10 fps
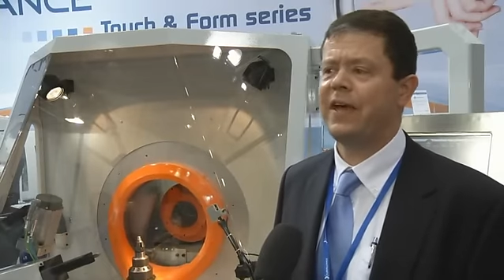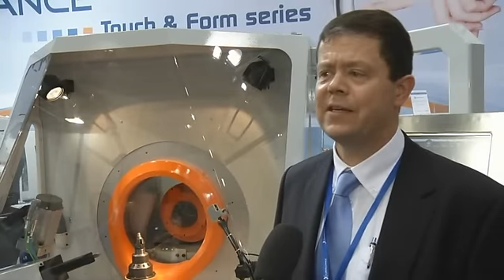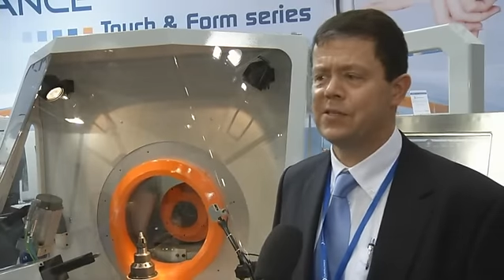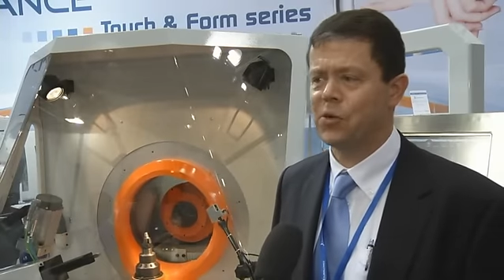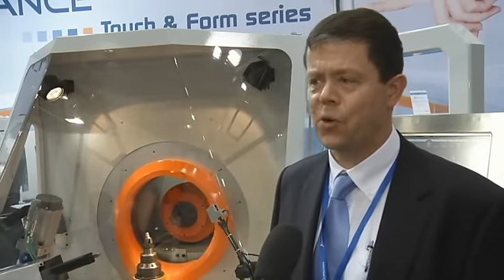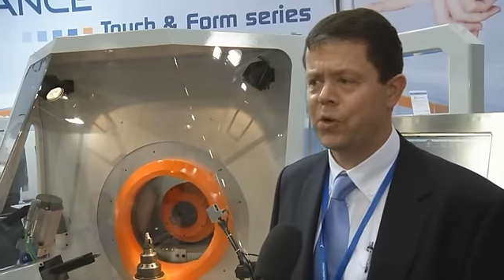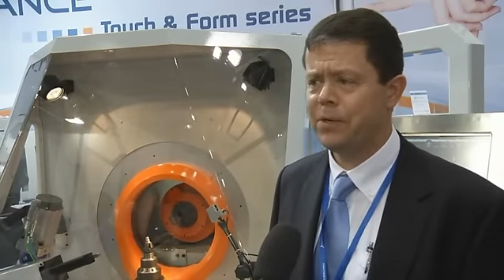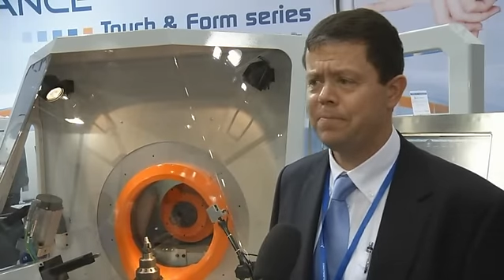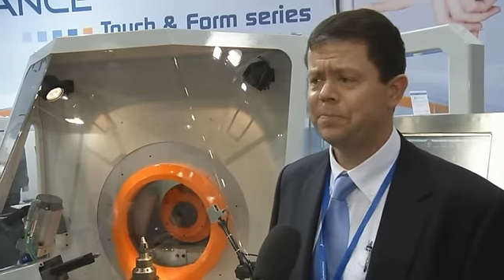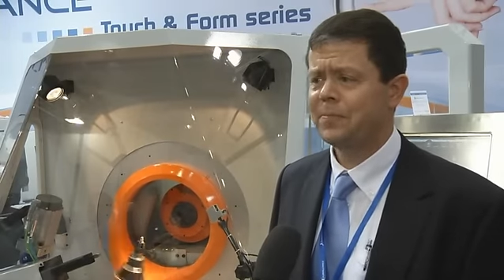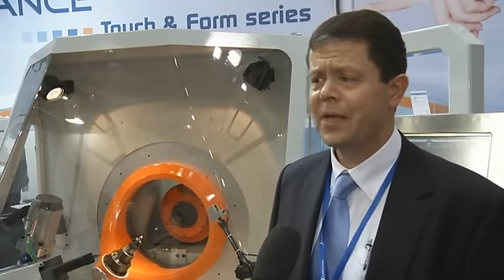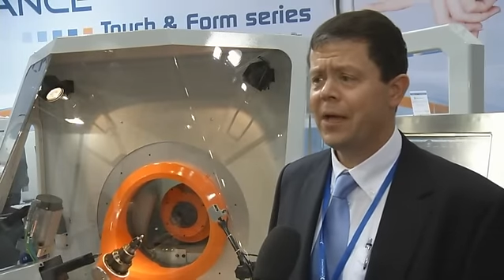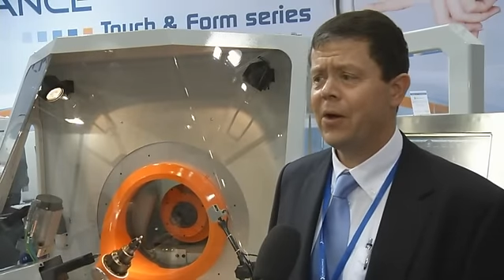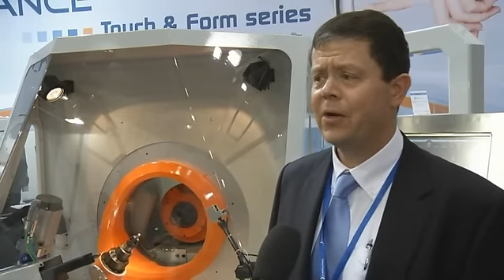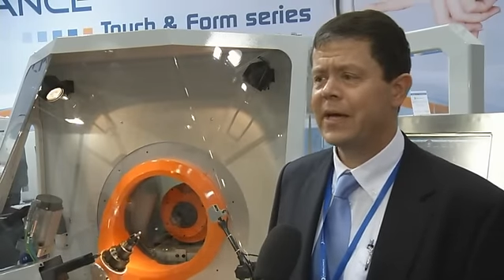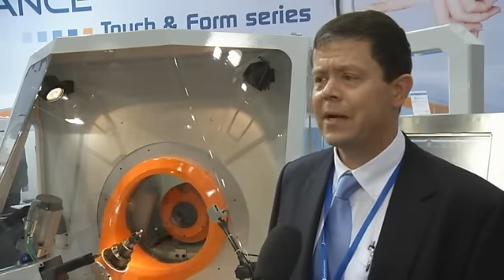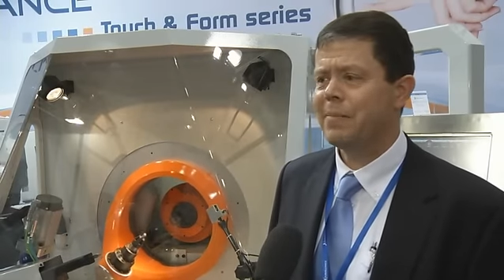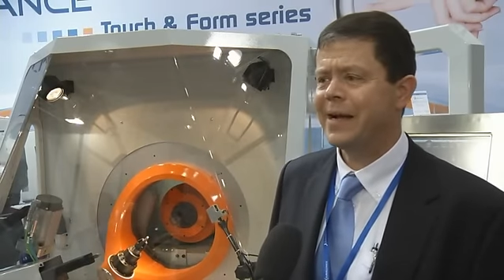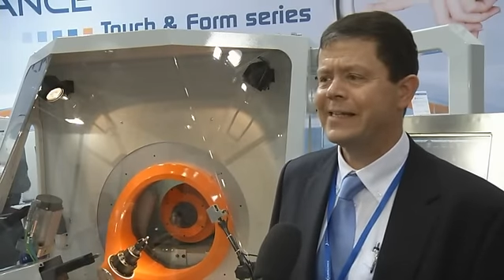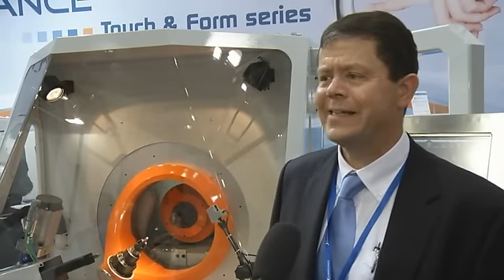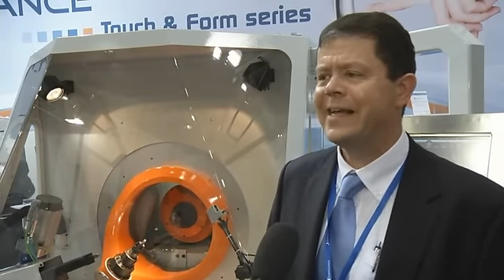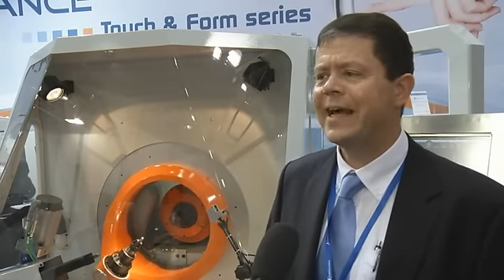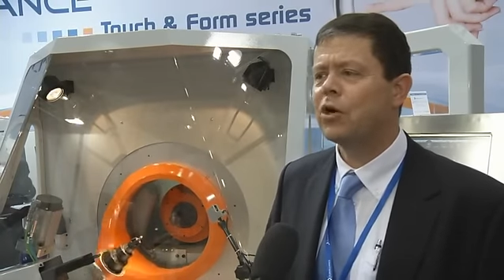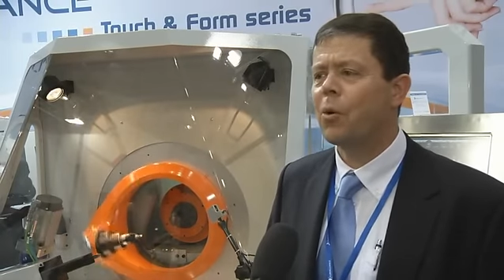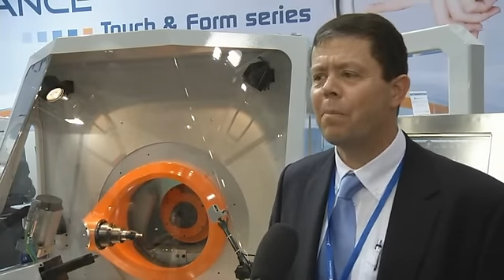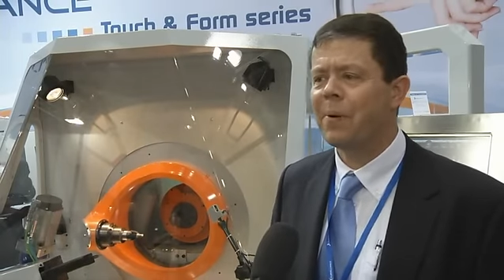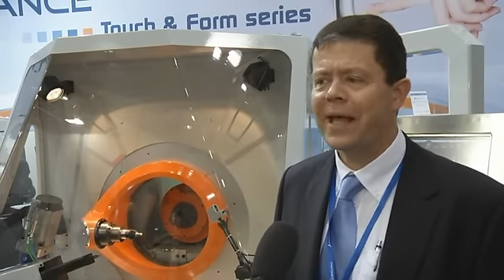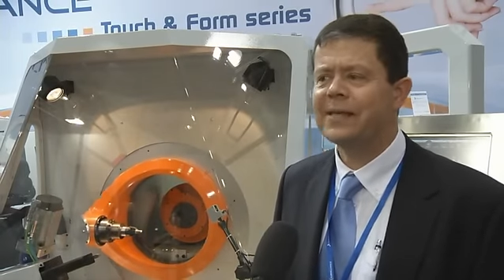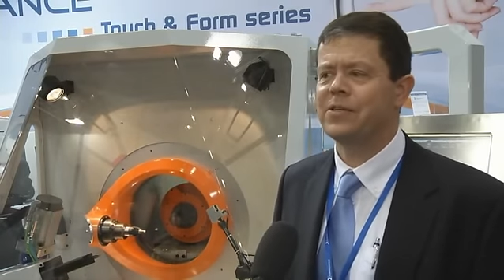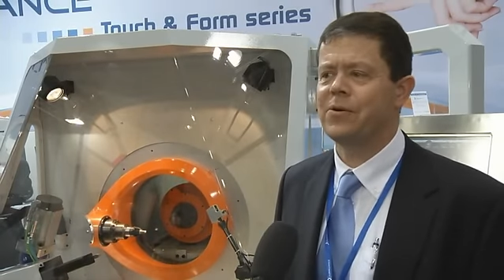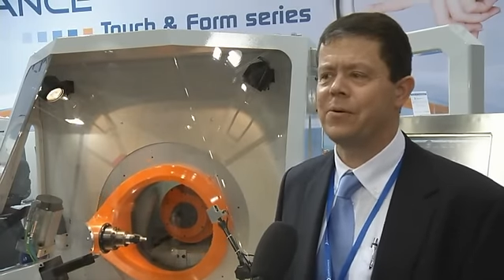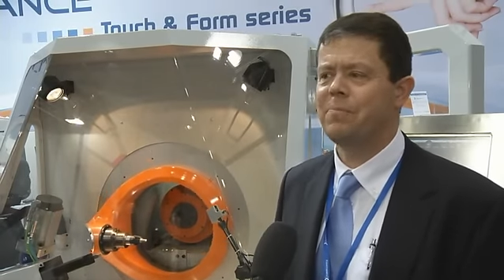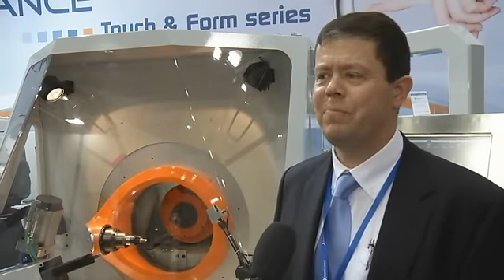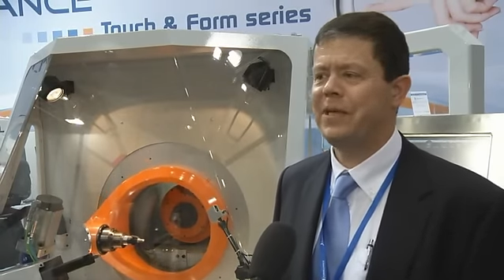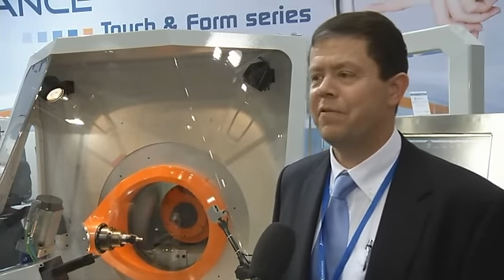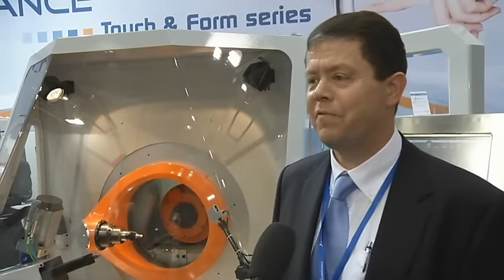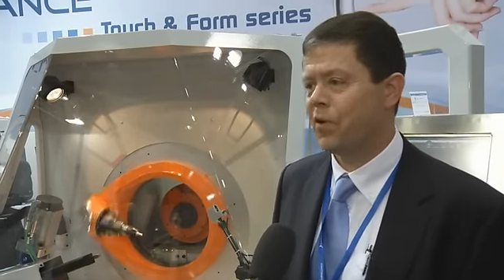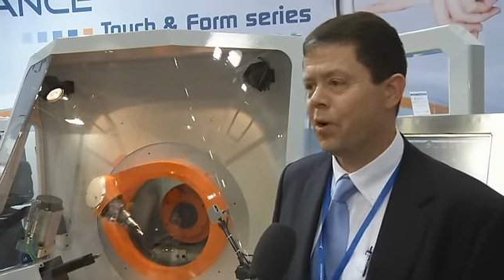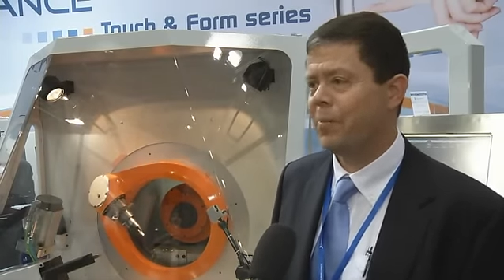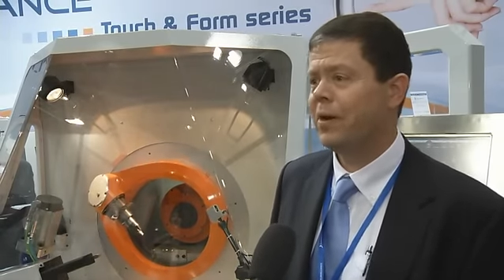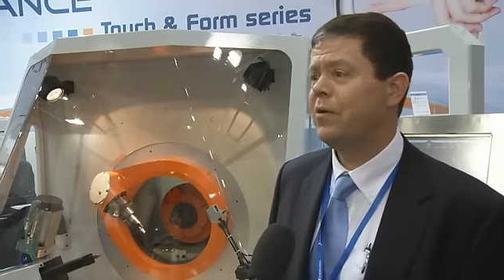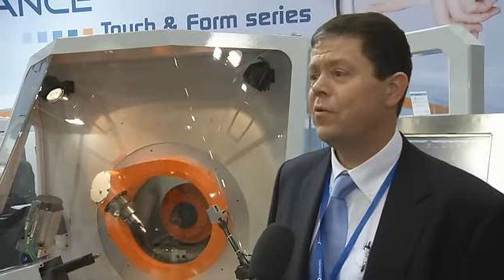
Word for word: Werkzeuge äh, kann man sehr komplexe Biegeformen,